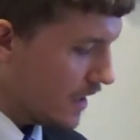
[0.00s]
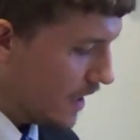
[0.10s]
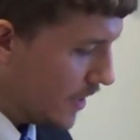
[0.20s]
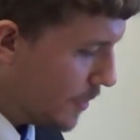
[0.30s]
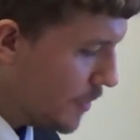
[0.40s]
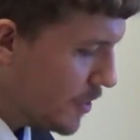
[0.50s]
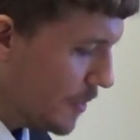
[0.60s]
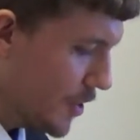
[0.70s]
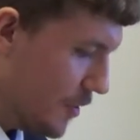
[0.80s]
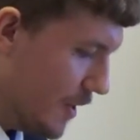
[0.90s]
Chciałbym,
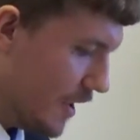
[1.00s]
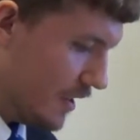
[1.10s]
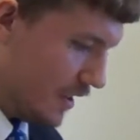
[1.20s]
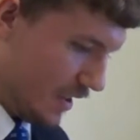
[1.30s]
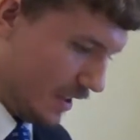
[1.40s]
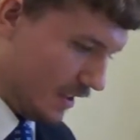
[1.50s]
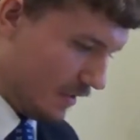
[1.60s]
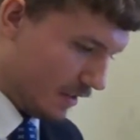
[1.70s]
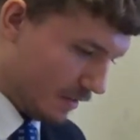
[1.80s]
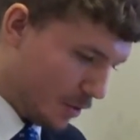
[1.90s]
żebyśmy
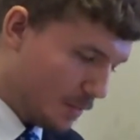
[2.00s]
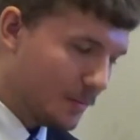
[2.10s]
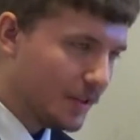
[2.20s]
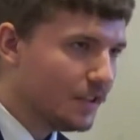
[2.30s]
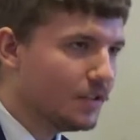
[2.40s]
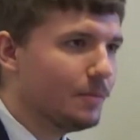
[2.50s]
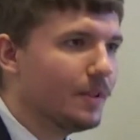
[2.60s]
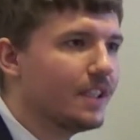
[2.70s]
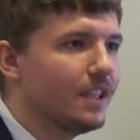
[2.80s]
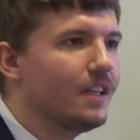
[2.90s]
y, przypomnieli
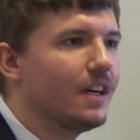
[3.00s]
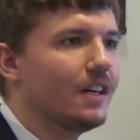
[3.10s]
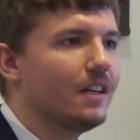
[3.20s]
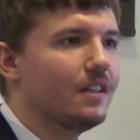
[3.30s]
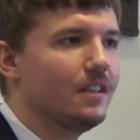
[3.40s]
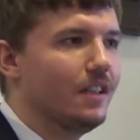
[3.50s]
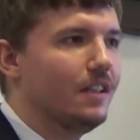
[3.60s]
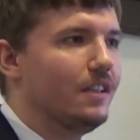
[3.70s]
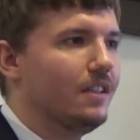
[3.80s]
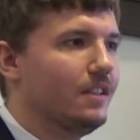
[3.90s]
sobie kilka
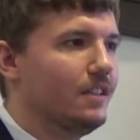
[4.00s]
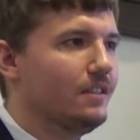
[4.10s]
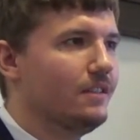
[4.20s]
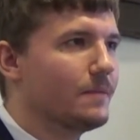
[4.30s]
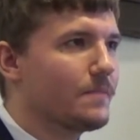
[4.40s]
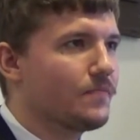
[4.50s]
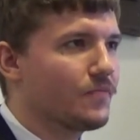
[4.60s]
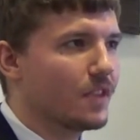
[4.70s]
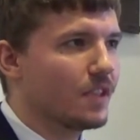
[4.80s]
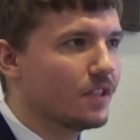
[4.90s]
y,
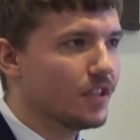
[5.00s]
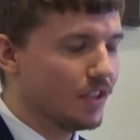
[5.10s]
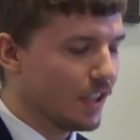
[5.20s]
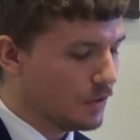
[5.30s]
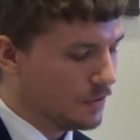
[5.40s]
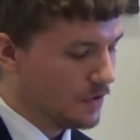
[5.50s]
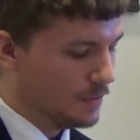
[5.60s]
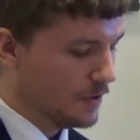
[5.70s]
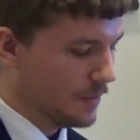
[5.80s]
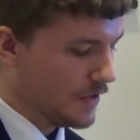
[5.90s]
cytatów z
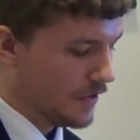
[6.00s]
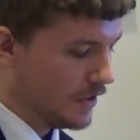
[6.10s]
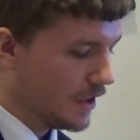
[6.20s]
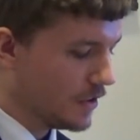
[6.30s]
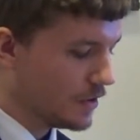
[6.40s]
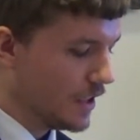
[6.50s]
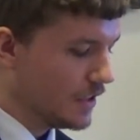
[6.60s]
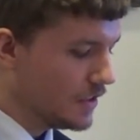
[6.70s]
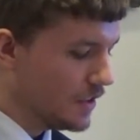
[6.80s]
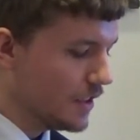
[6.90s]
Pisma Świętego.
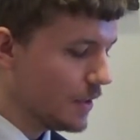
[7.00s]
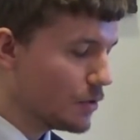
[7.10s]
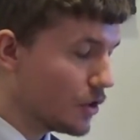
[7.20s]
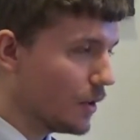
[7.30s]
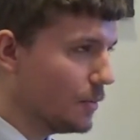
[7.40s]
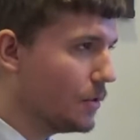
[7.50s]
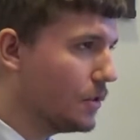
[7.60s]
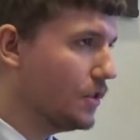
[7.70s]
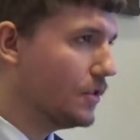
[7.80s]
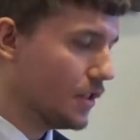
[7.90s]
Jeden z nich na przykład
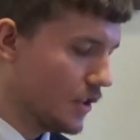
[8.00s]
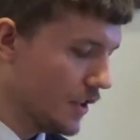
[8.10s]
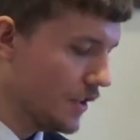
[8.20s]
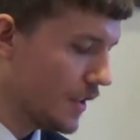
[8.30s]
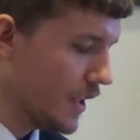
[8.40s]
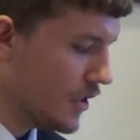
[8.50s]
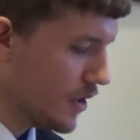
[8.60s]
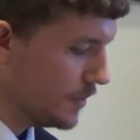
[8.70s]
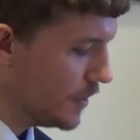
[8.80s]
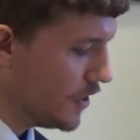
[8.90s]
pochodzi ze Księgi
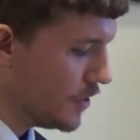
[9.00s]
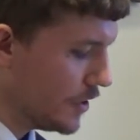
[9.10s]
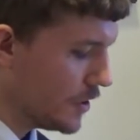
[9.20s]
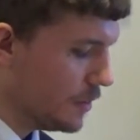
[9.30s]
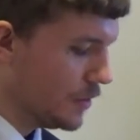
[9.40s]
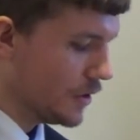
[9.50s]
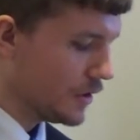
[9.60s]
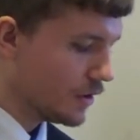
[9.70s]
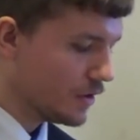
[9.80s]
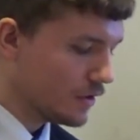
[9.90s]
Izajasza z 55
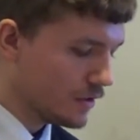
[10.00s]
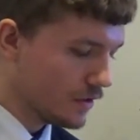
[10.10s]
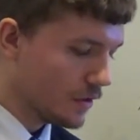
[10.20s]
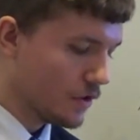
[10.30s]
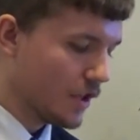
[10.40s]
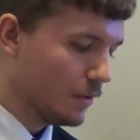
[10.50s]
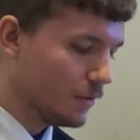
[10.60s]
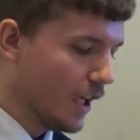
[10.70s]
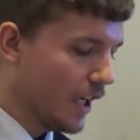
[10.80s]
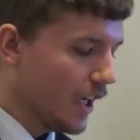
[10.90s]

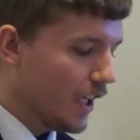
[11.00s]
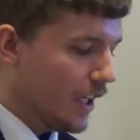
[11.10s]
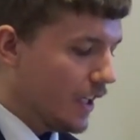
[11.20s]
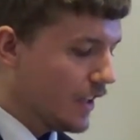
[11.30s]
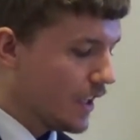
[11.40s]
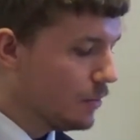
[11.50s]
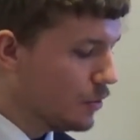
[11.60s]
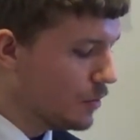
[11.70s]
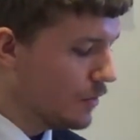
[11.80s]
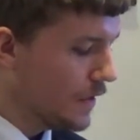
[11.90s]
rozdziału. I tam
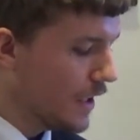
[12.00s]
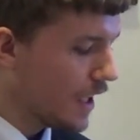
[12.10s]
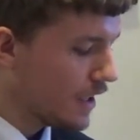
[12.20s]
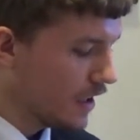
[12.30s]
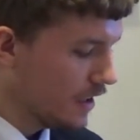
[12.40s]
Bóg mówi tak: